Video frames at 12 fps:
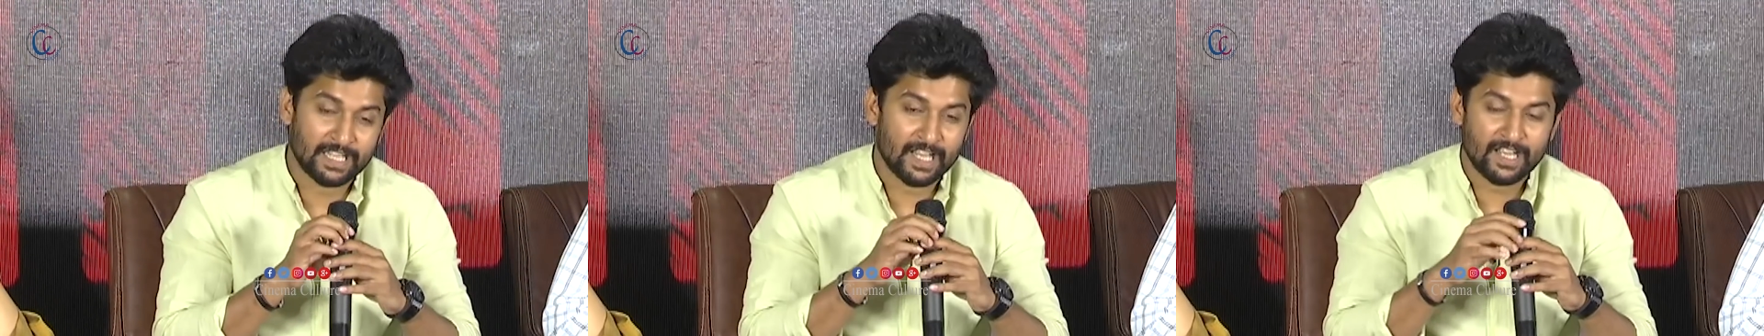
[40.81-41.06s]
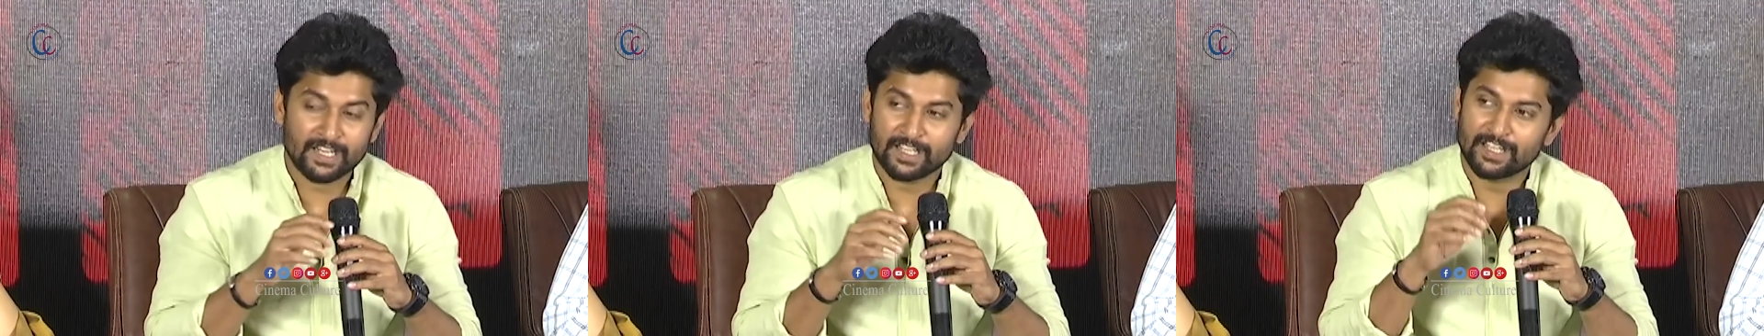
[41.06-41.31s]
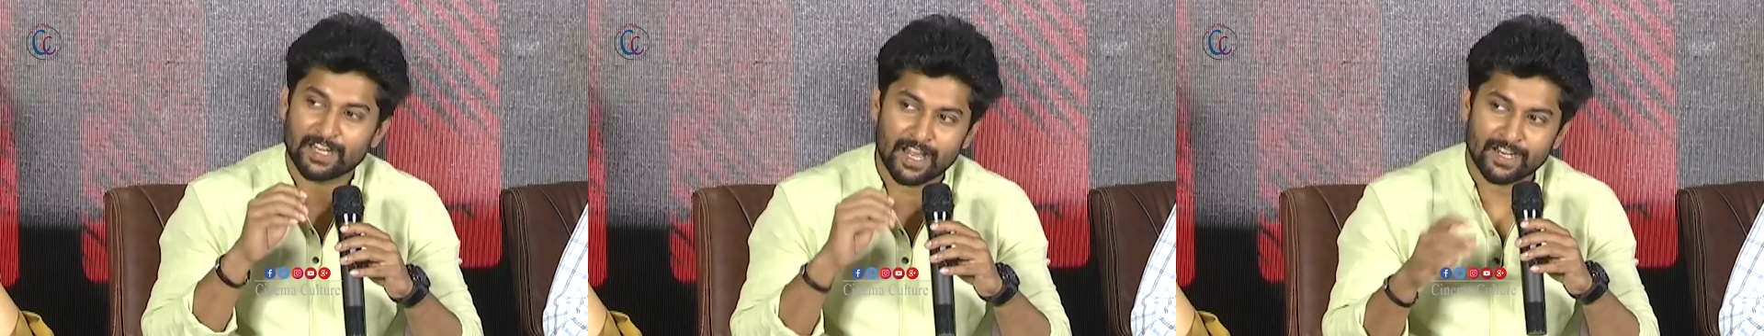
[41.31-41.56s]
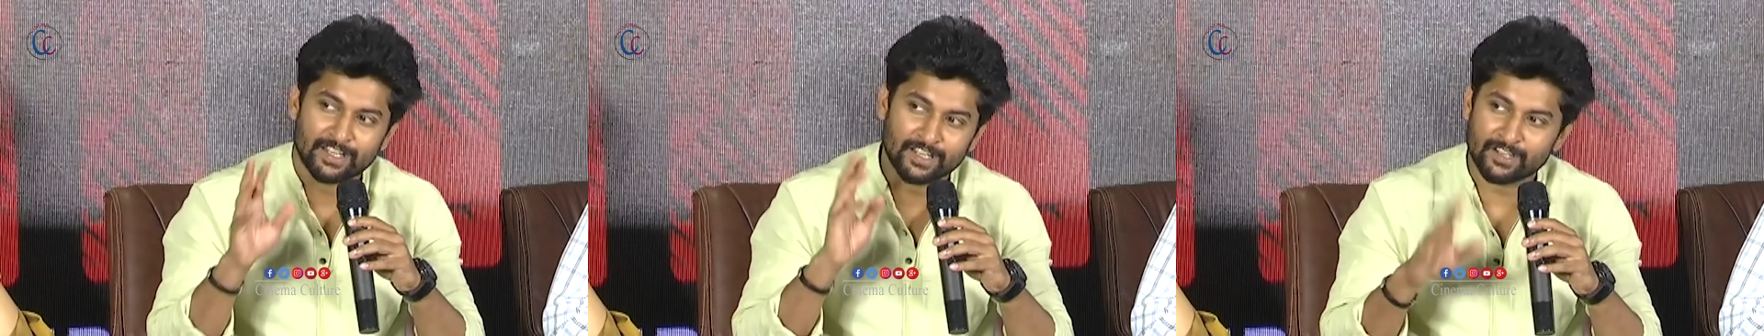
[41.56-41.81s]
దేనికి
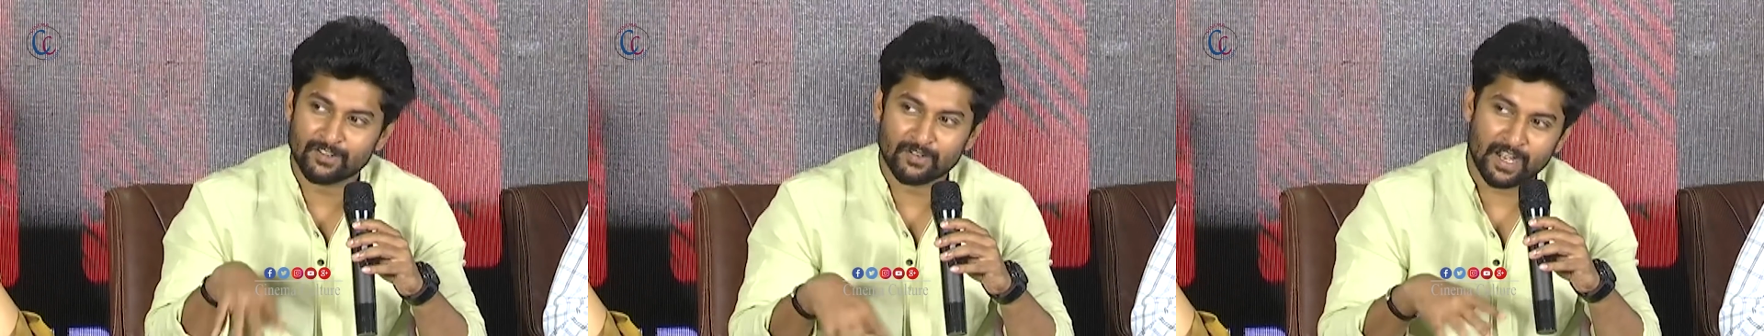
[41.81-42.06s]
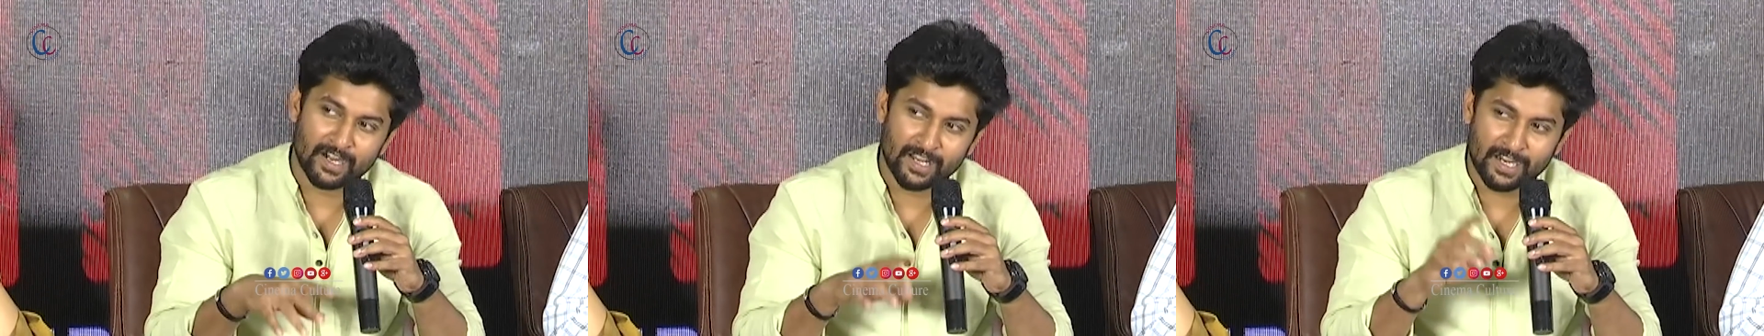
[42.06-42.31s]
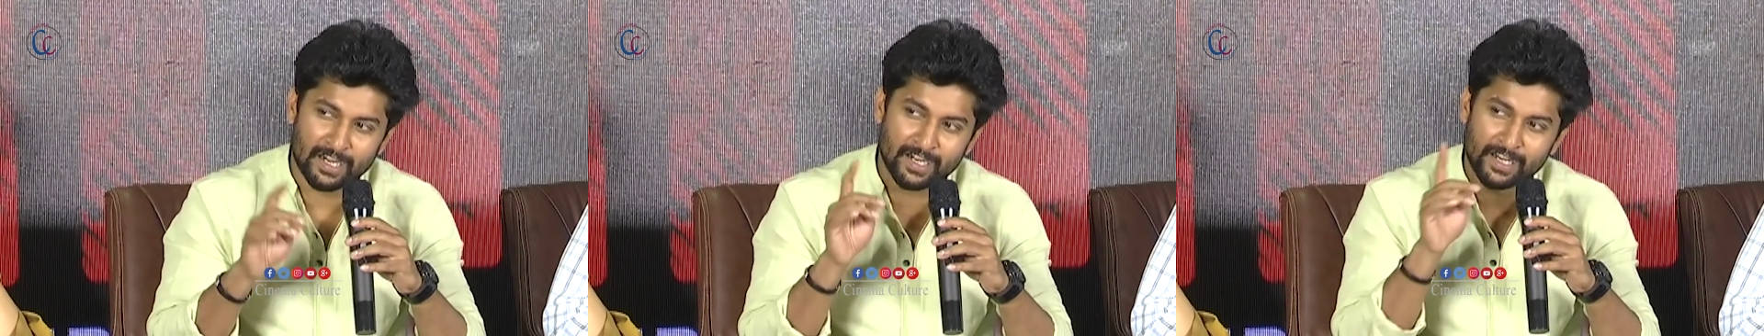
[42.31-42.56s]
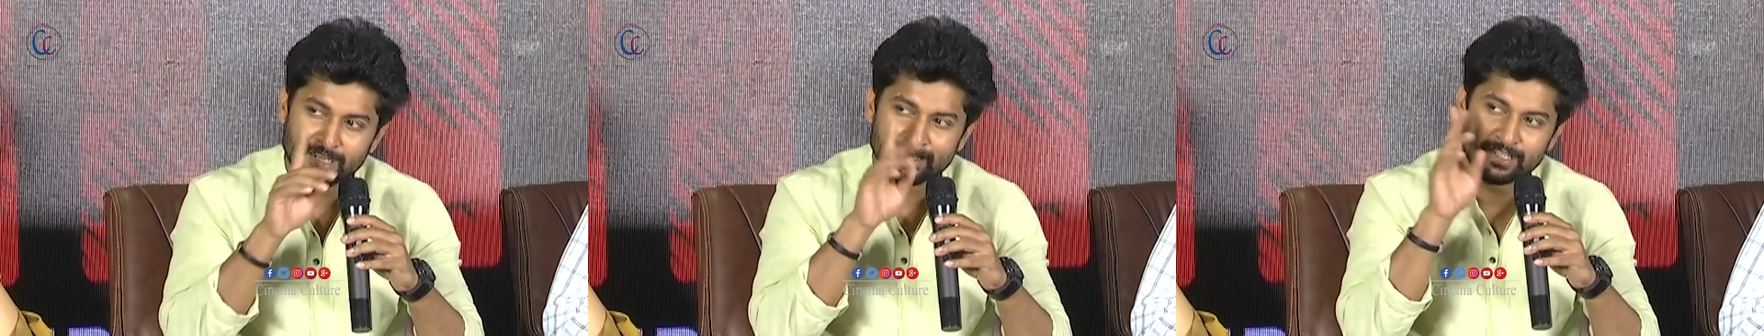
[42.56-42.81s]
రాని కిక్
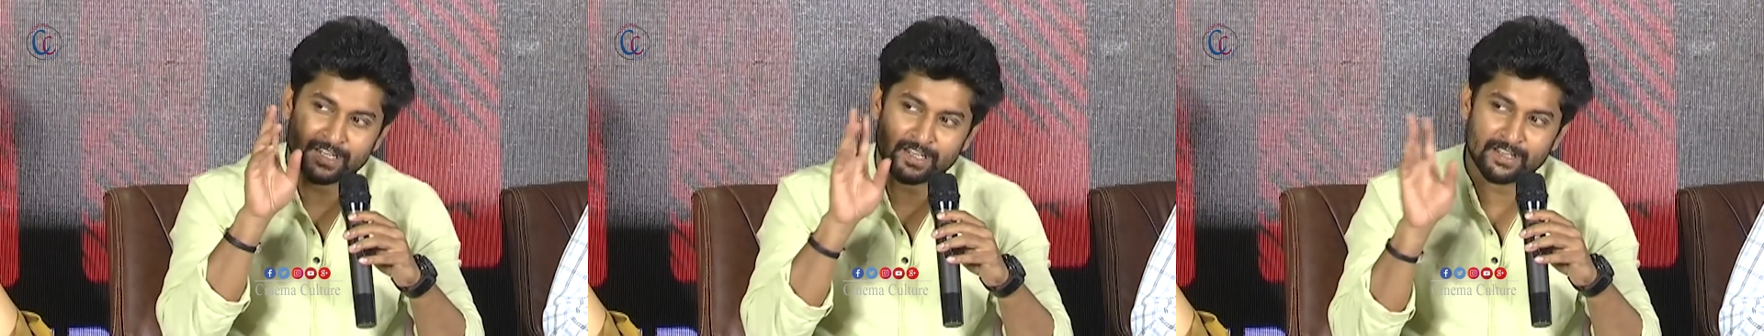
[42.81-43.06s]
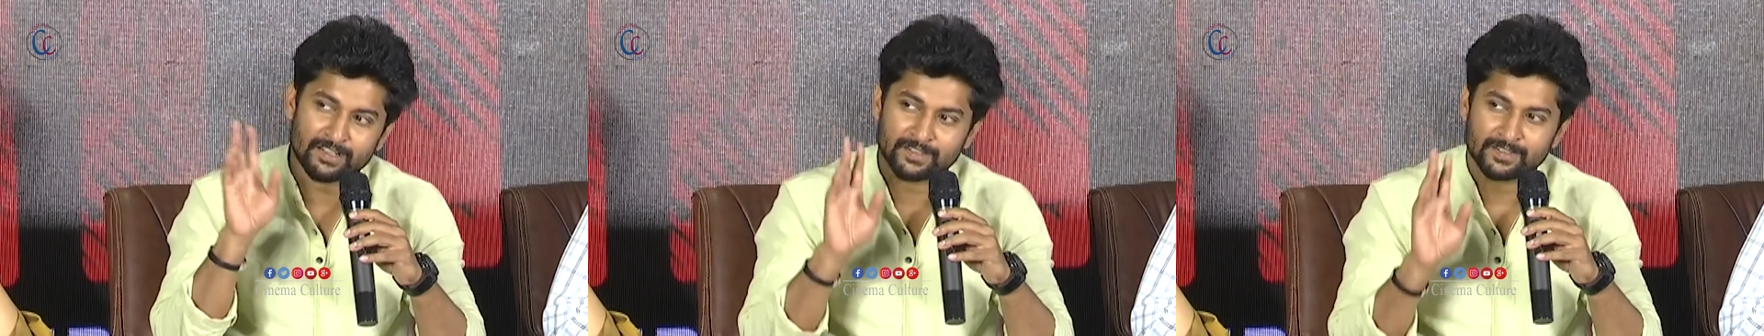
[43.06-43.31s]
అక్కడెక్కడైనా సరే